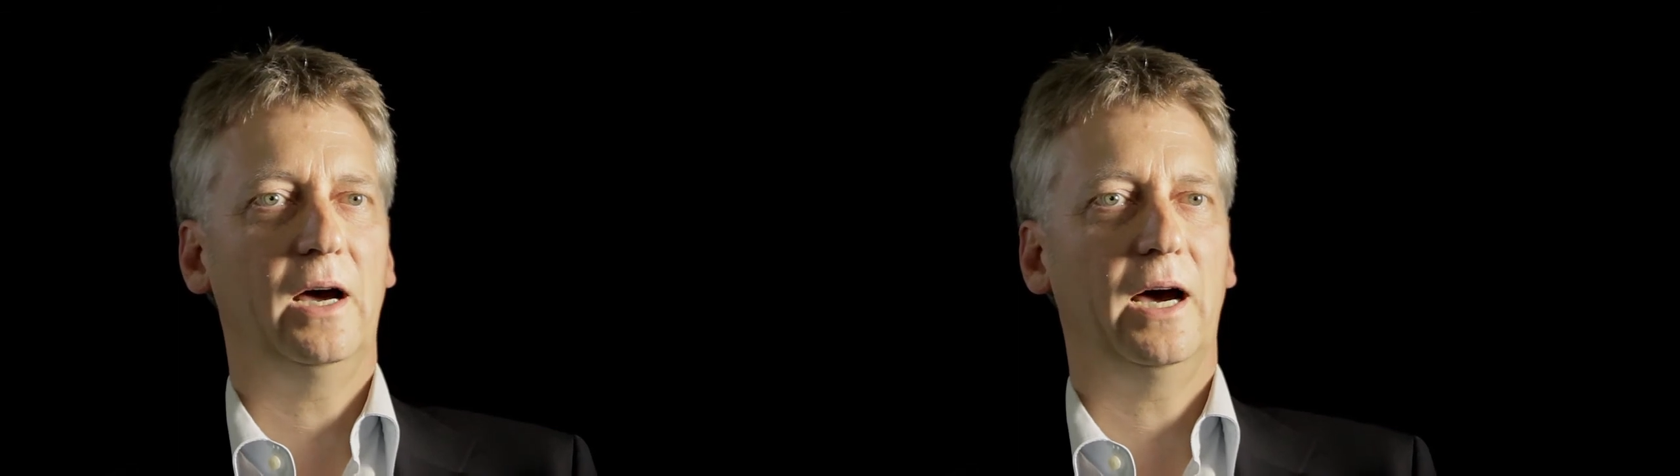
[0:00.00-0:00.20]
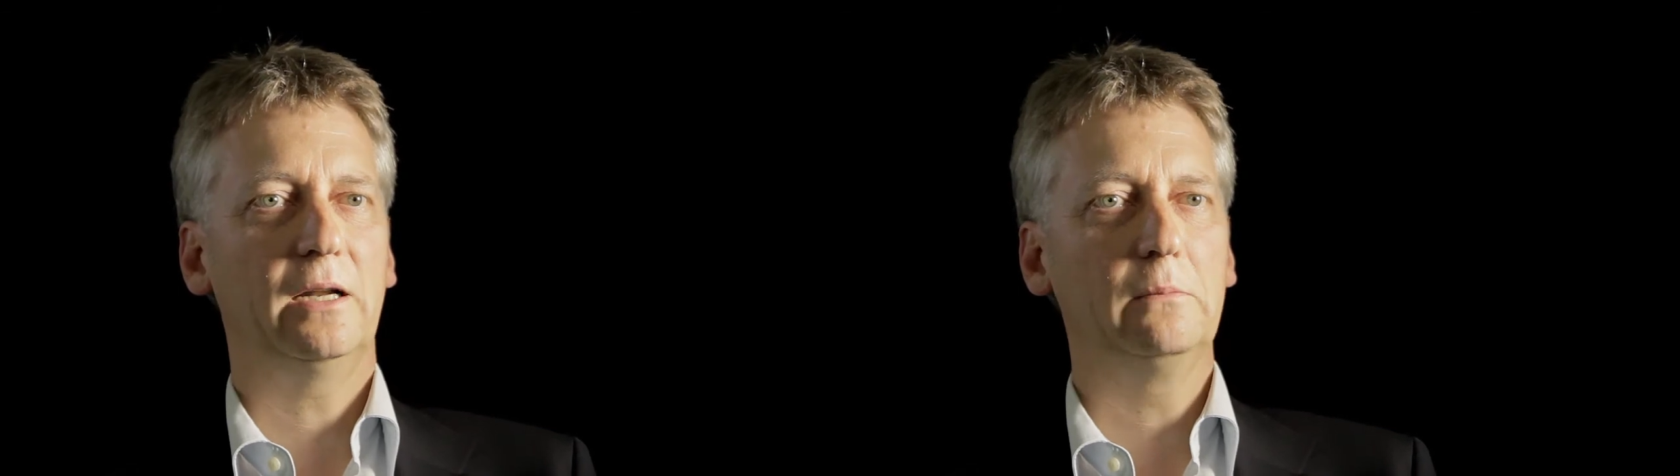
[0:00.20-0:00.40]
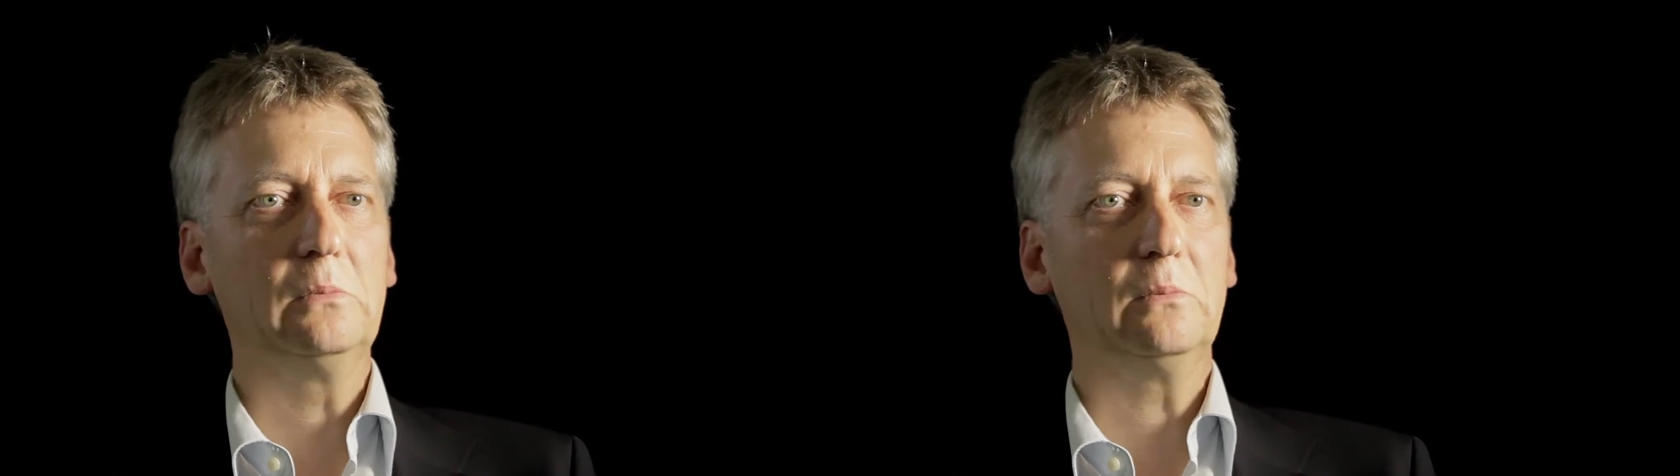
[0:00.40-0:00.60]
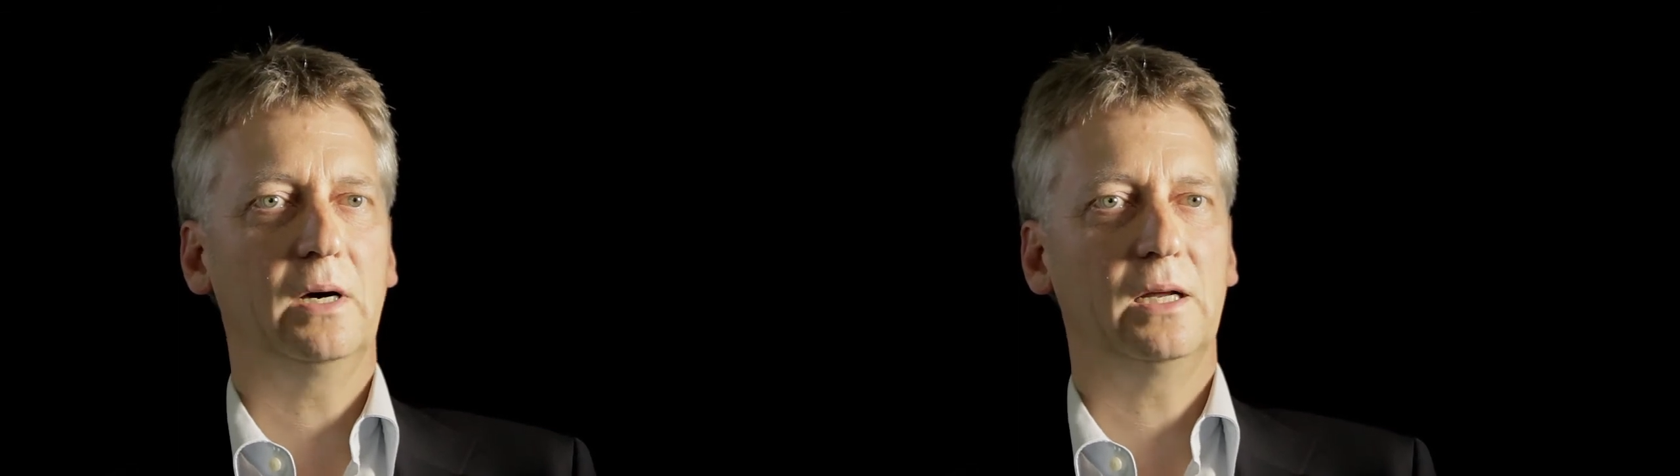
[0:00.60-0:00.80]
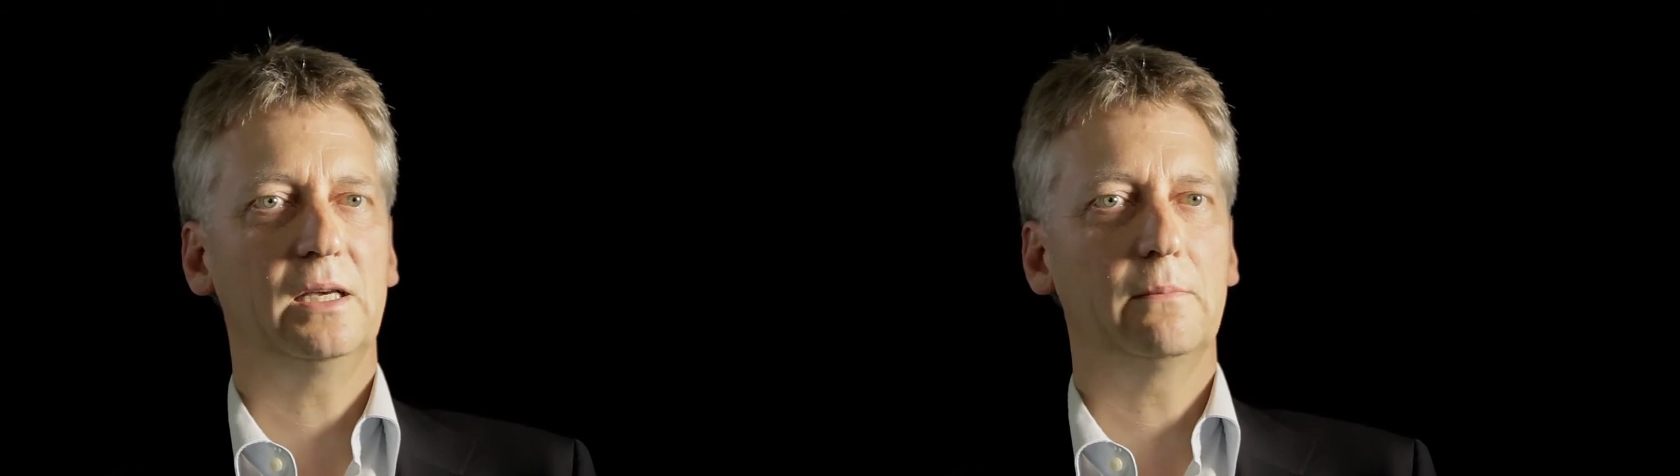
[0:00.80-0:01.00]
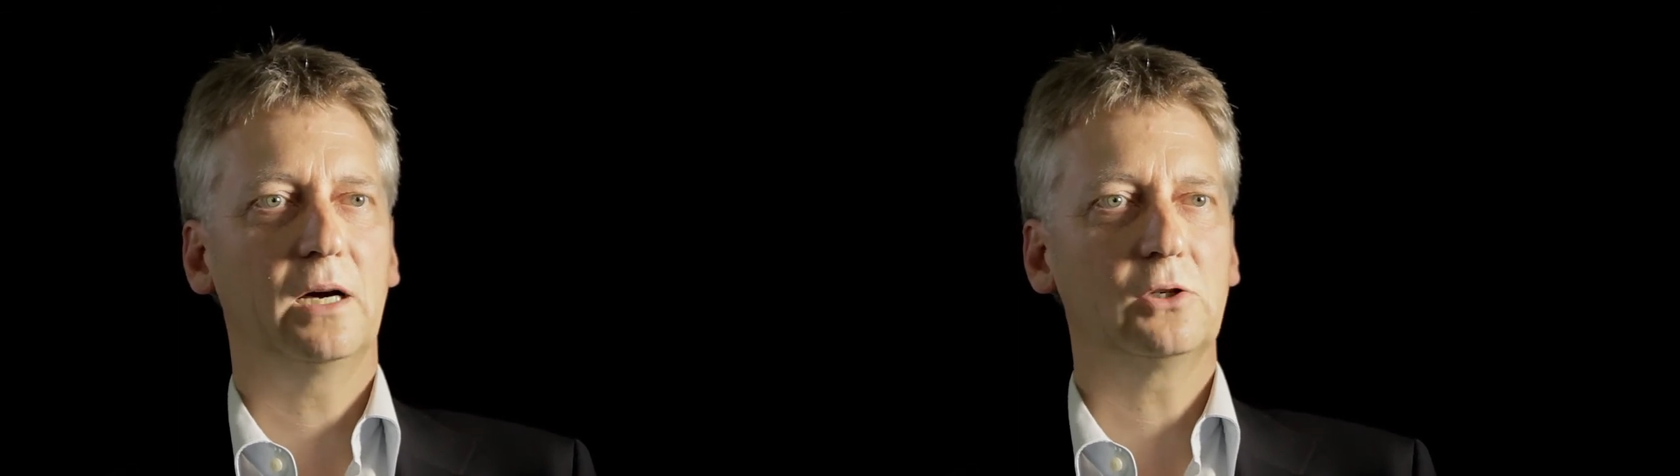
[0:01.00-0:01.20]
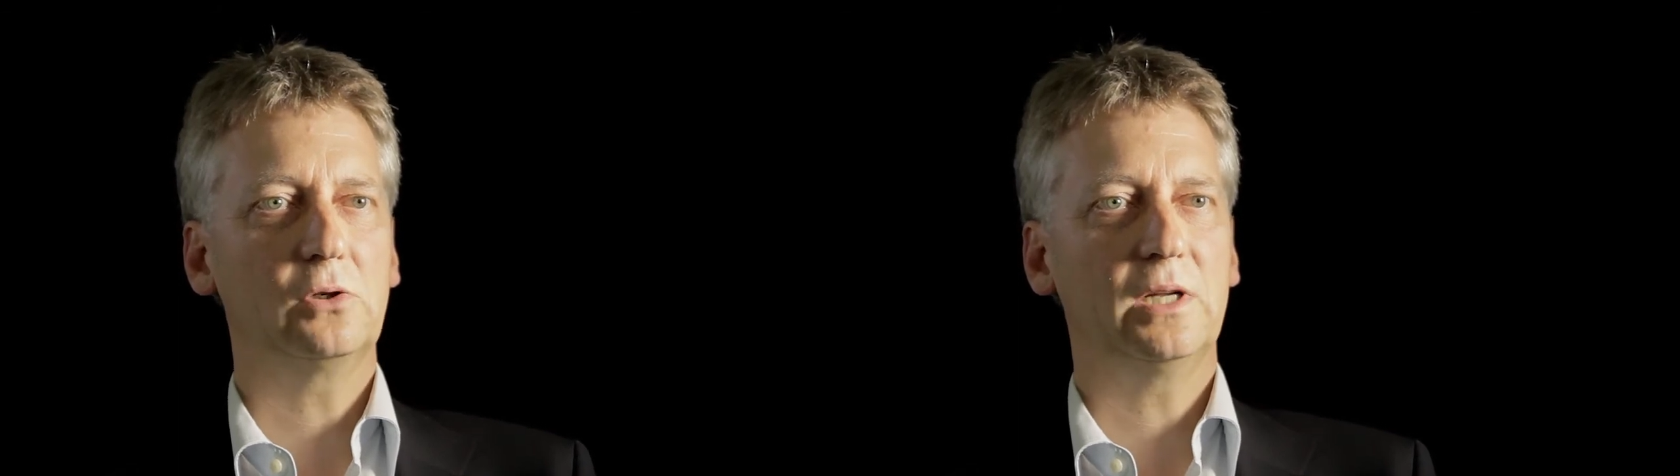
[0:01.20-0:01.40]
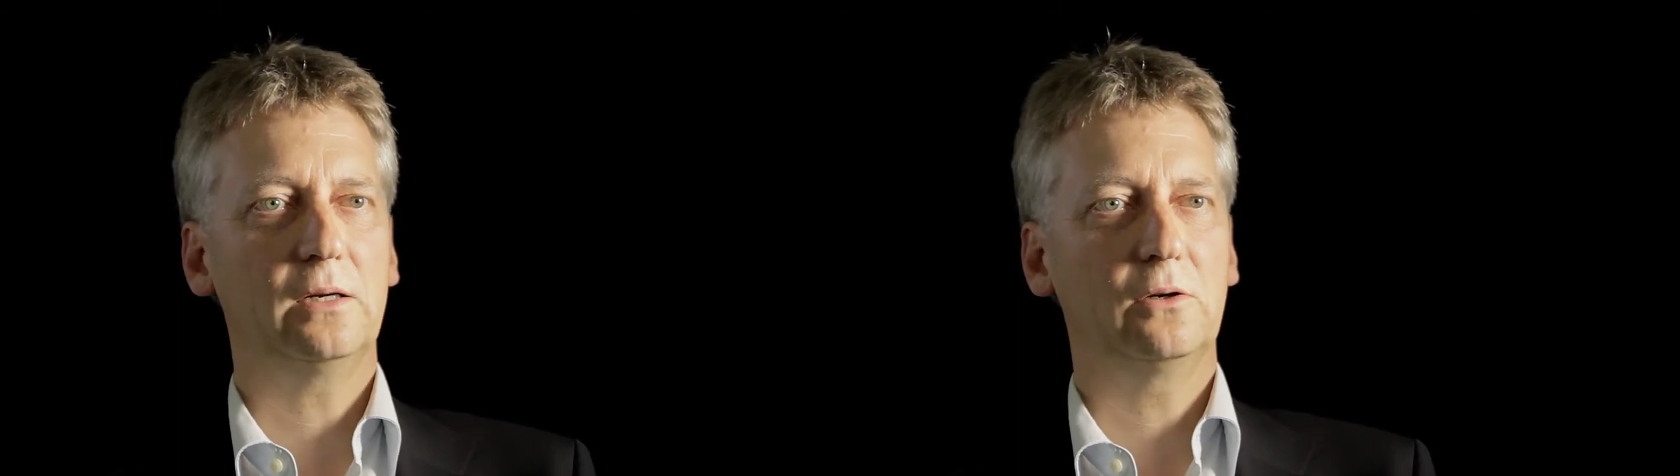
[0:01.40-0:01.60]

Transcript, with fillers: einem meiner ehemaligen Studenten